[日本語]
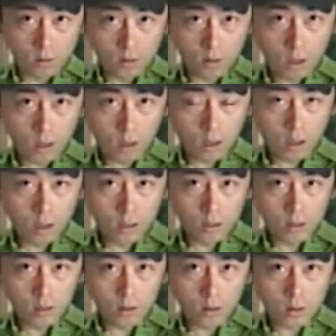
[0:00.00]
で、
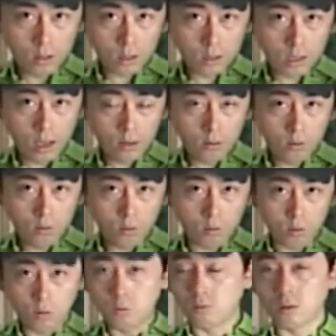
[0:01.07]
実際
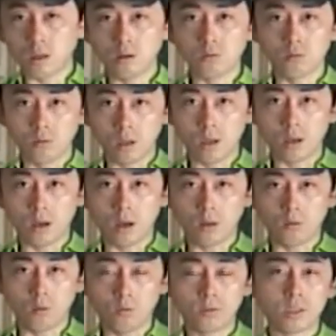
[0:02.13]
ニューヨークで売ってるので、
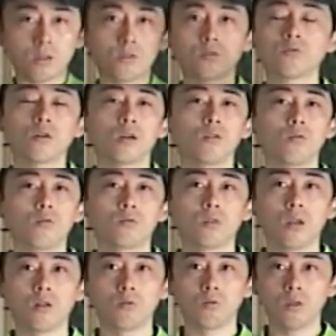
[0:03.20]
オフィシャルストアで売っ
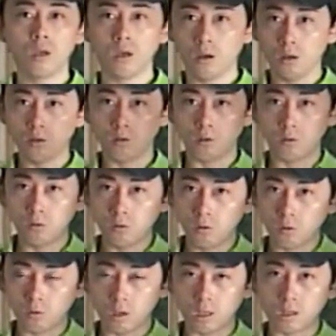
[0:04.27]
てるので、
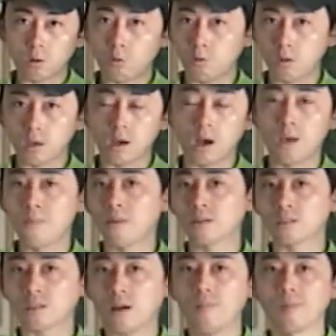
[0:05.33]
ニューヨークにいた頃に買いま
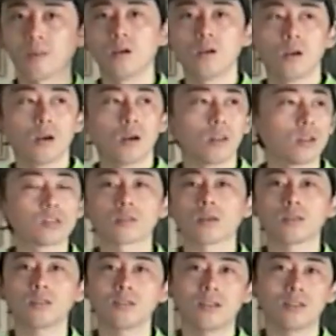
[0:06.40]
した。懐
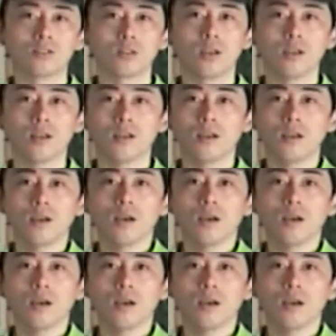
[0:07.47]
かしいですね。